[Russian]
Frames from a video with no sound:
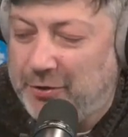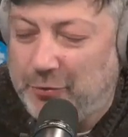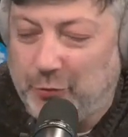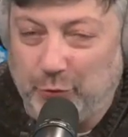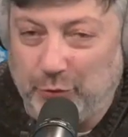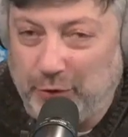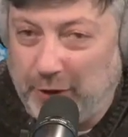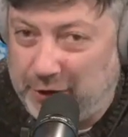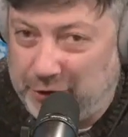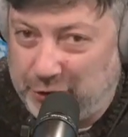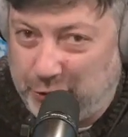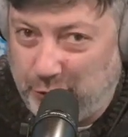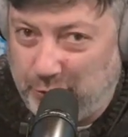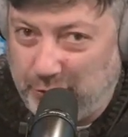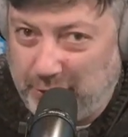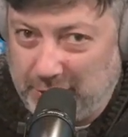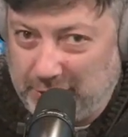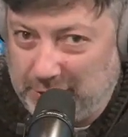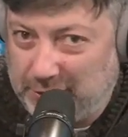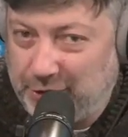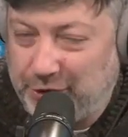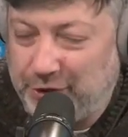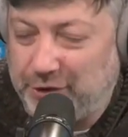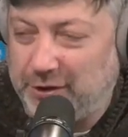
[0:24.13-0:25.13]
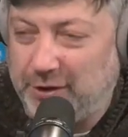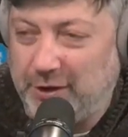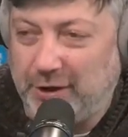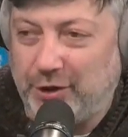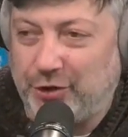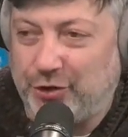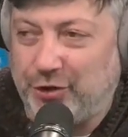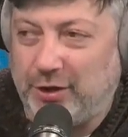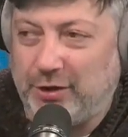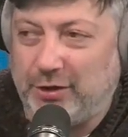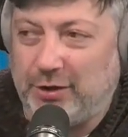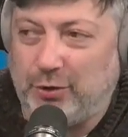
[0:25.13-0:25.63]
У нас сегодня насыщенная
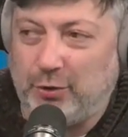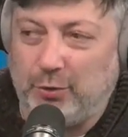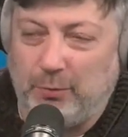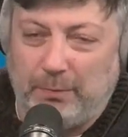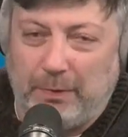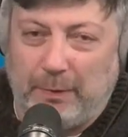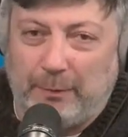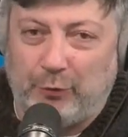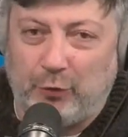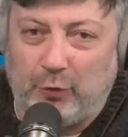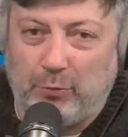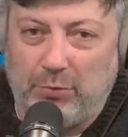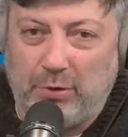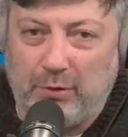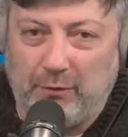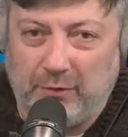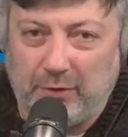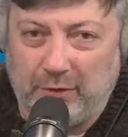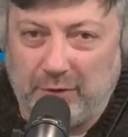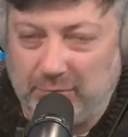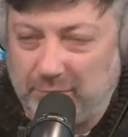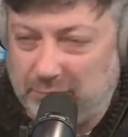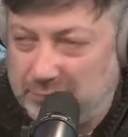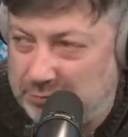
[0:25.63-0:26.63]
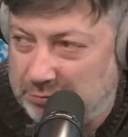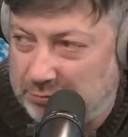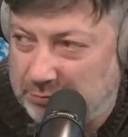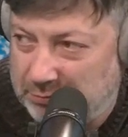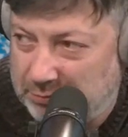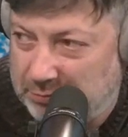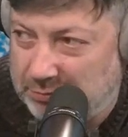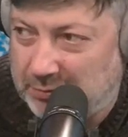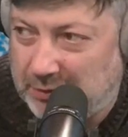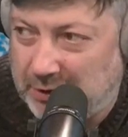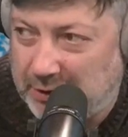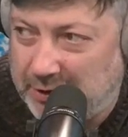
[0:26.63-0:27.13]
адженда, но мы попробуем в этом
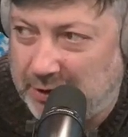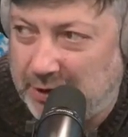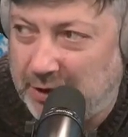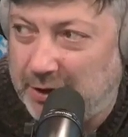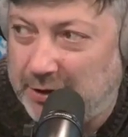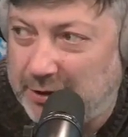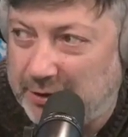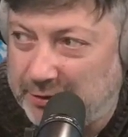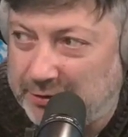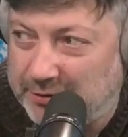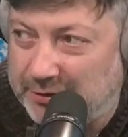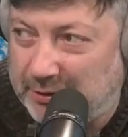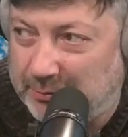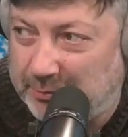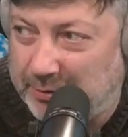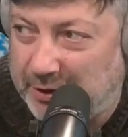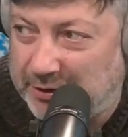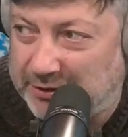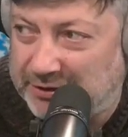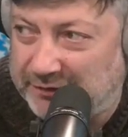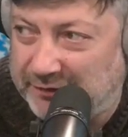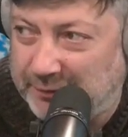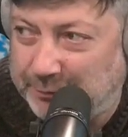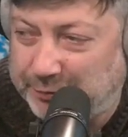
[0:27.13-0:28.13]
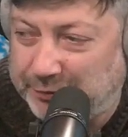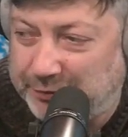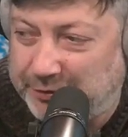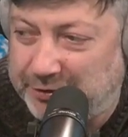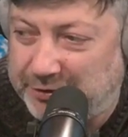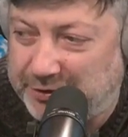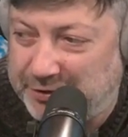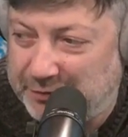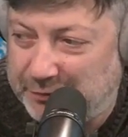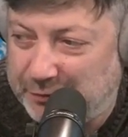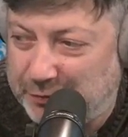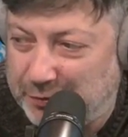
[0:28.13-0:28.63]
океане разобраться, выплыть
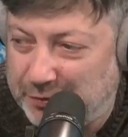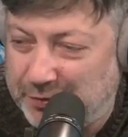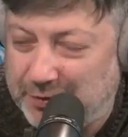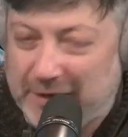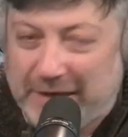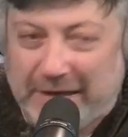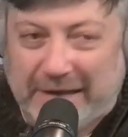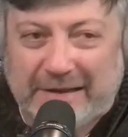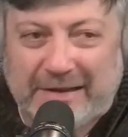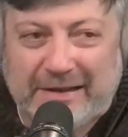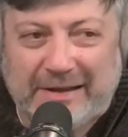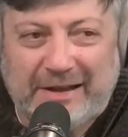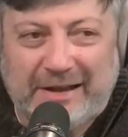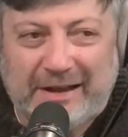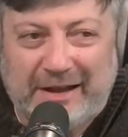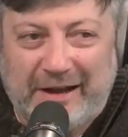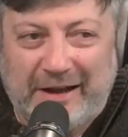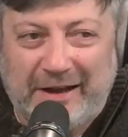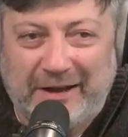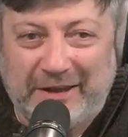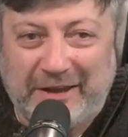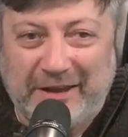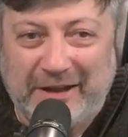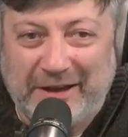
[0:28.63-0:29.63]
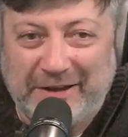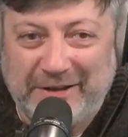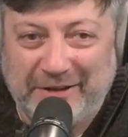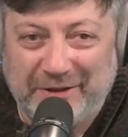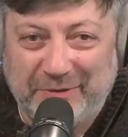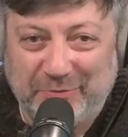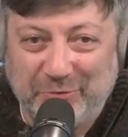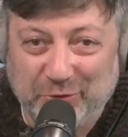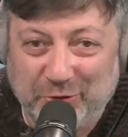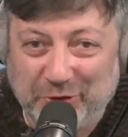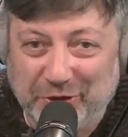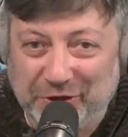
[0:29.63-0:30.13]
из него океане, не
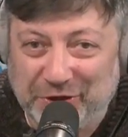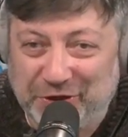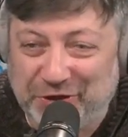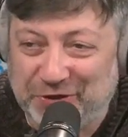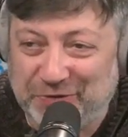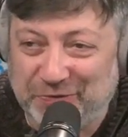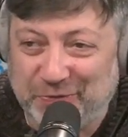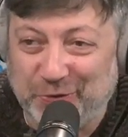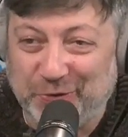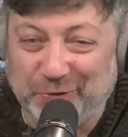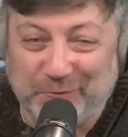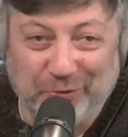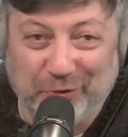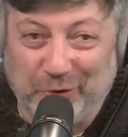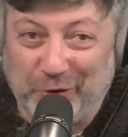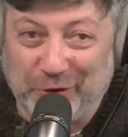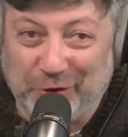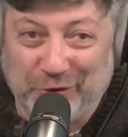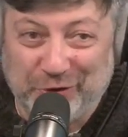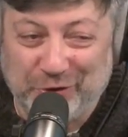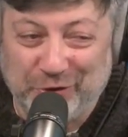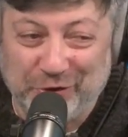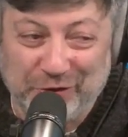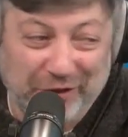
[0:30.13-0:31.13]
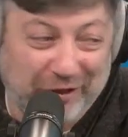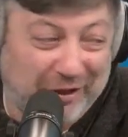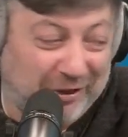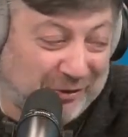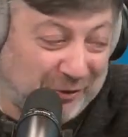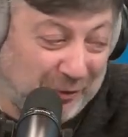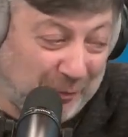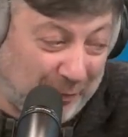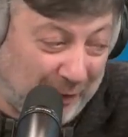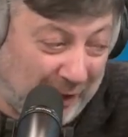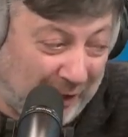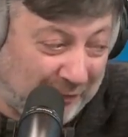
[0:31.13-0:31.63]
буду говорить чего. Много чего
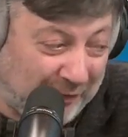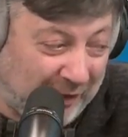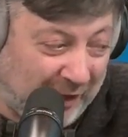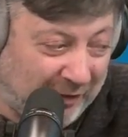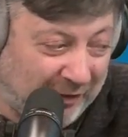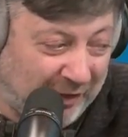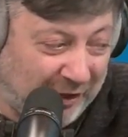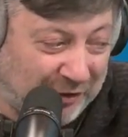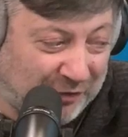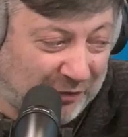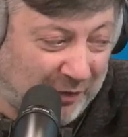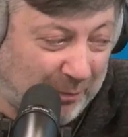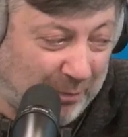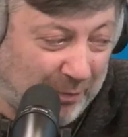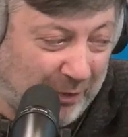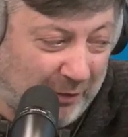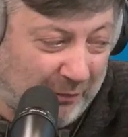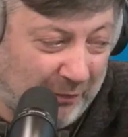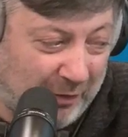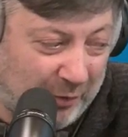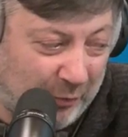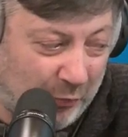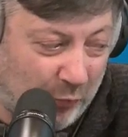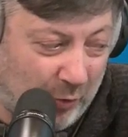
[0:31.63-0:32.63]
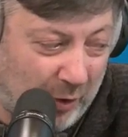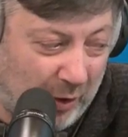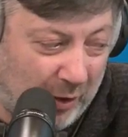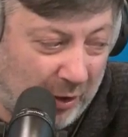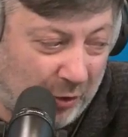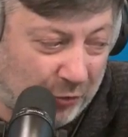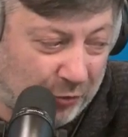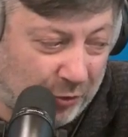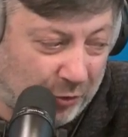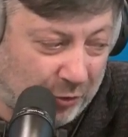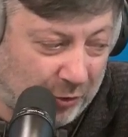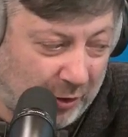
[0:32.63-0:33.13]
интересного, правда. Значит, во-первых, ну,
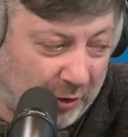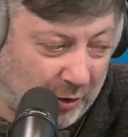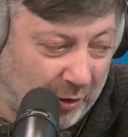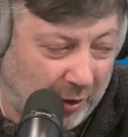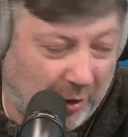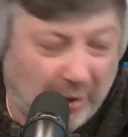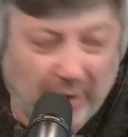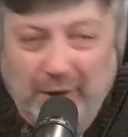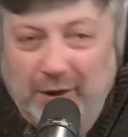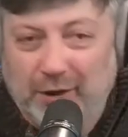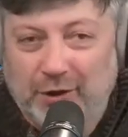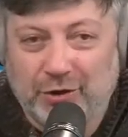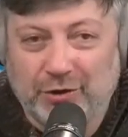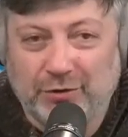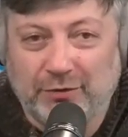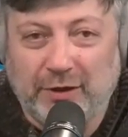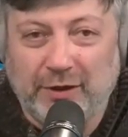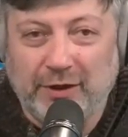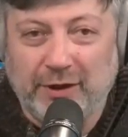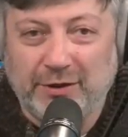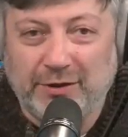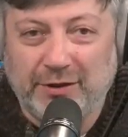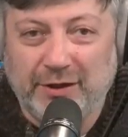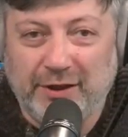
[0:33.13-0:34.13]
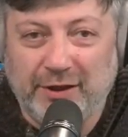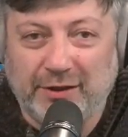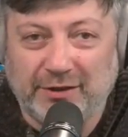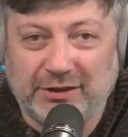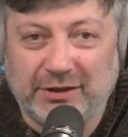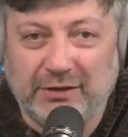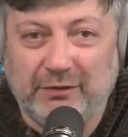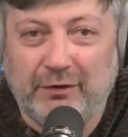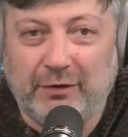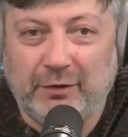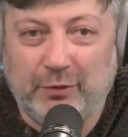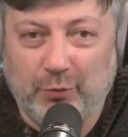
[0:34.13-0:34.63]
конечно же, желание
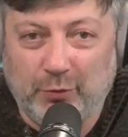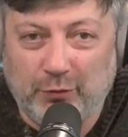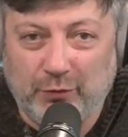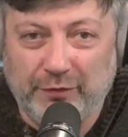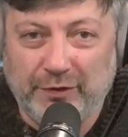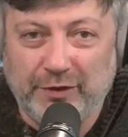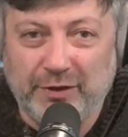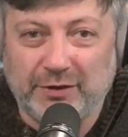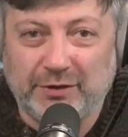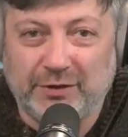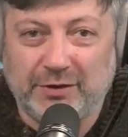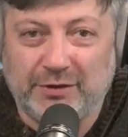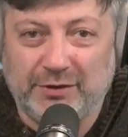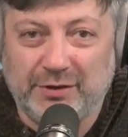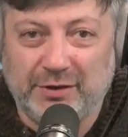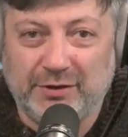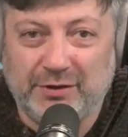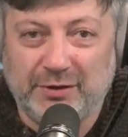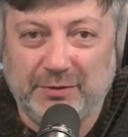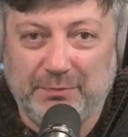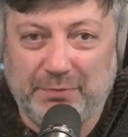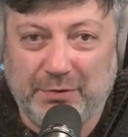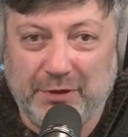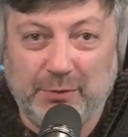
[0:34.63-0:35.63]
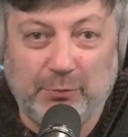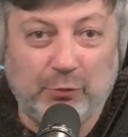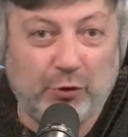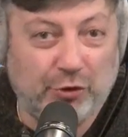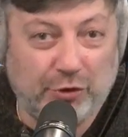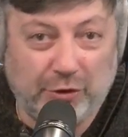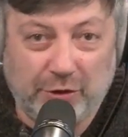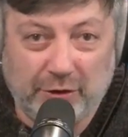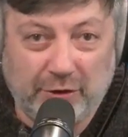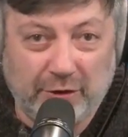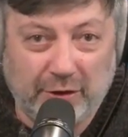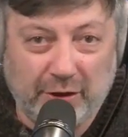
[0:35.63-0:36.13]
Зеленского увидеться с Си Цзиньпинем
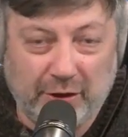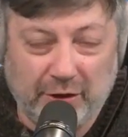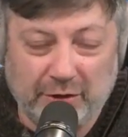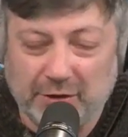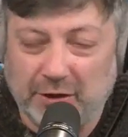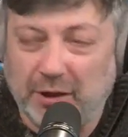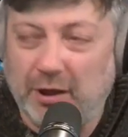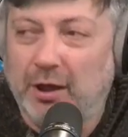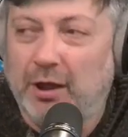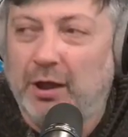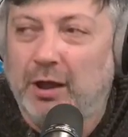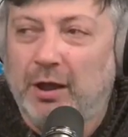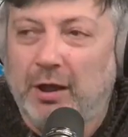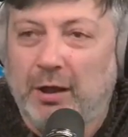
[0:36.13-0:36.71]
очень интересно.